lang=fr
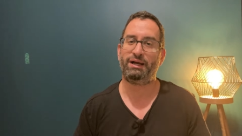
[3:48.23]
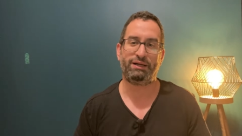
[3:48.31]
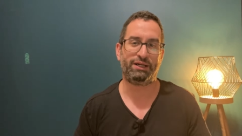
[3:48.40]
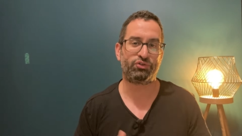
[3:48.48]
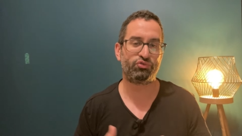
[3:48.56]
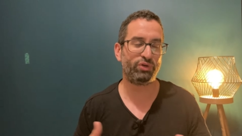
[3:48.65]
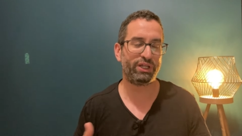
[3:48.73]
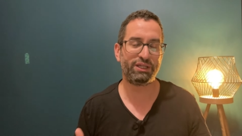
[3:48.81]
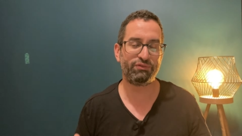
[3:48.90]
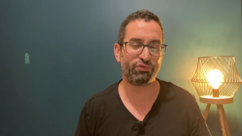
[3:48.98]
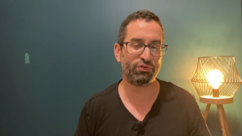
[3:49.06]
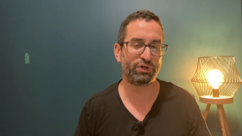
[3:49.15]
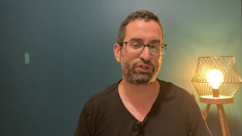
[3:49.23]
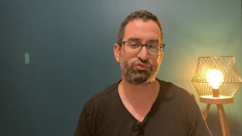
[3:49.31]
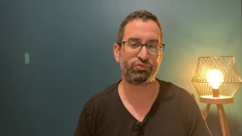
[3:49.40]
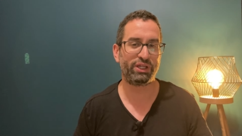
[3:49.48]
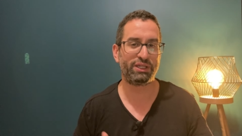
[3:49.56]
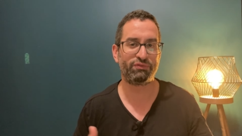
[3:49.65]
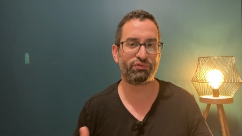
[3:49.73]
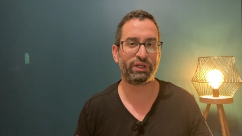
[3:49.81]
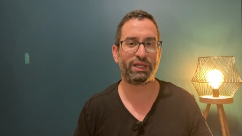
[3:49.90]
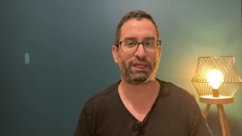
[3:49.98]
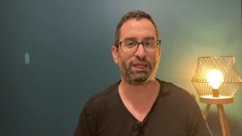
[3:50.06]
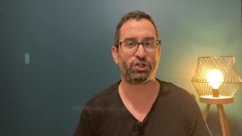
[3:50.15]
à tous les niveaux, à tous les niveaux,
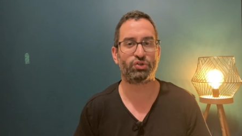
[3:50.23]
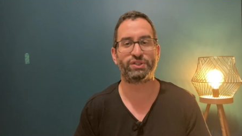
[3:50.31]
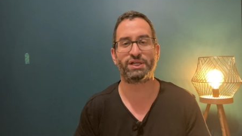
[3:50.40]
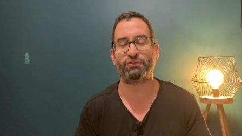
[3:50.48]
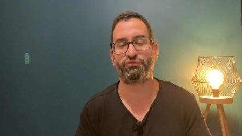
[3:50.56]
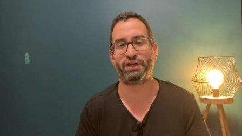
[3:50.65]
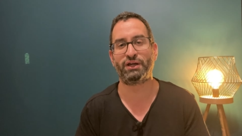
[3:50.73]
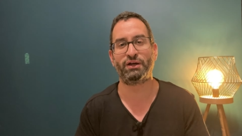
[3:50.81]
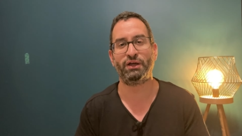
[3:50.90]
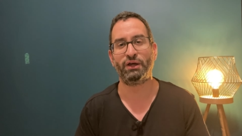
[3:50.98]
il y a quelque chose à refaire.